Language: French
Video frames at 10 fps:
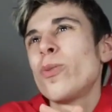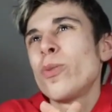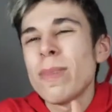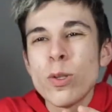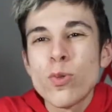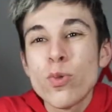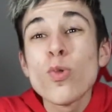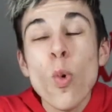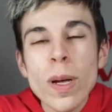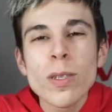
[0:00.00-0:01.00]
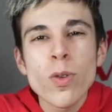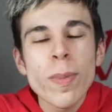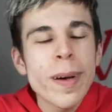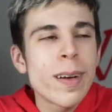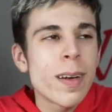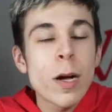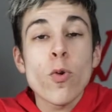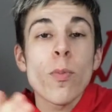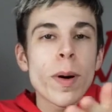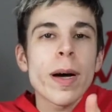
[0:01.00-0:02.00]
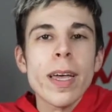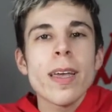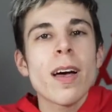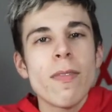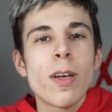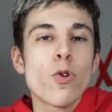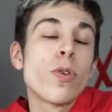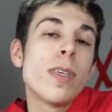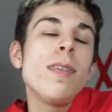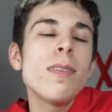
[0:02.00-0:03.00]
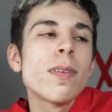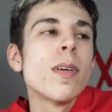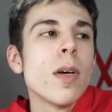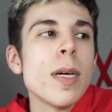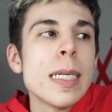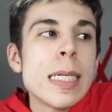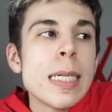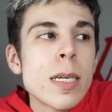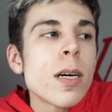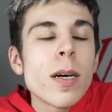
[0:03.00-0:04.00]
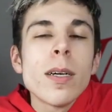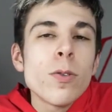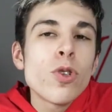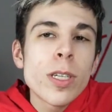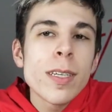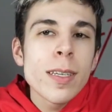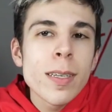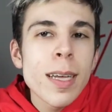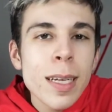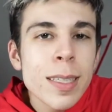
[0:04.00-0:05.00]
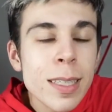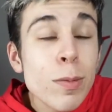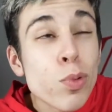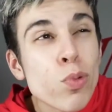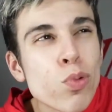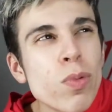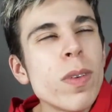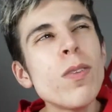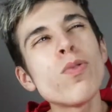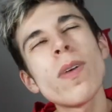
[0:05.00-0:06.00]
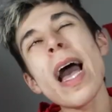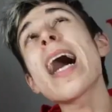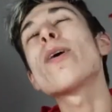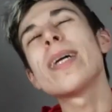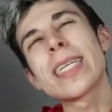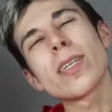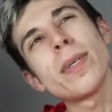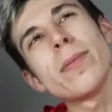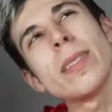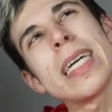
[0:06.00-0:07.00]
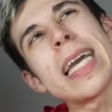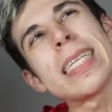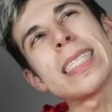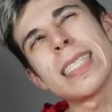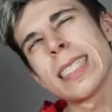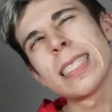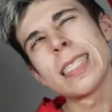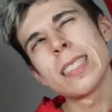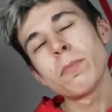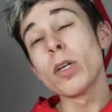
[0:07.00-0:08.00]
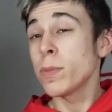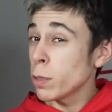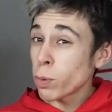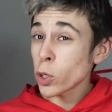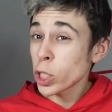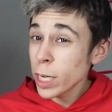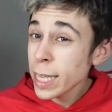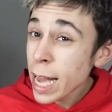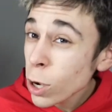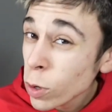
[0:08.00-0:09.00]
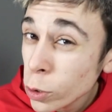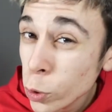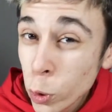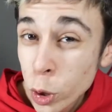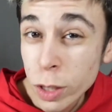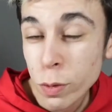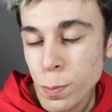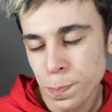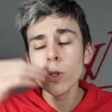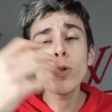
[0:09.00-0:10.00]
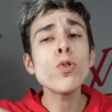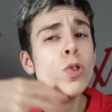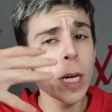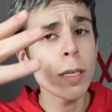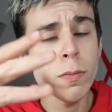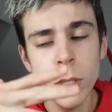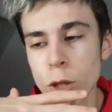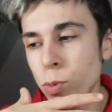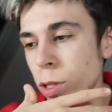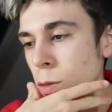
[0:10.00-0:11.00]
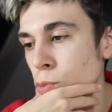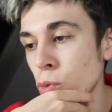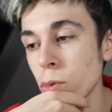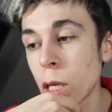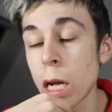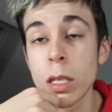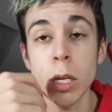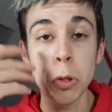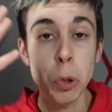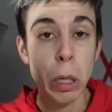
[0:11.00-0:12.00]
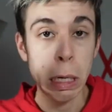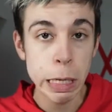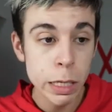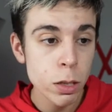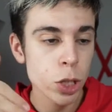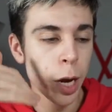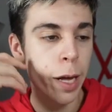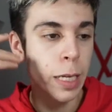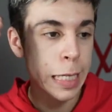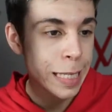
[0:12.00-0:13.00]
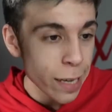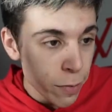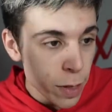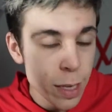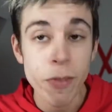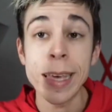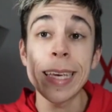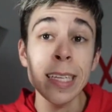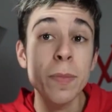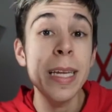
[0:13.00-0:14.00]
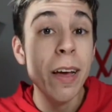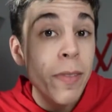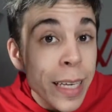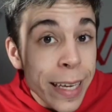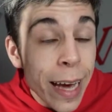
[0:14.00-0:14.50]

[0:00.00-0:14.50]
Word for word: ben, du coup 300 balles à comparer avec le kit de chez Darty, bon, tu viens, tu fais ah ouais quand même, ouais peut-être prendre chez le gars quoi du coup j'ai vu. Du coup je regarde et je me dis bon ça va être un endroit clean. J'ai regardé les avis, il y avait 15 000 avis les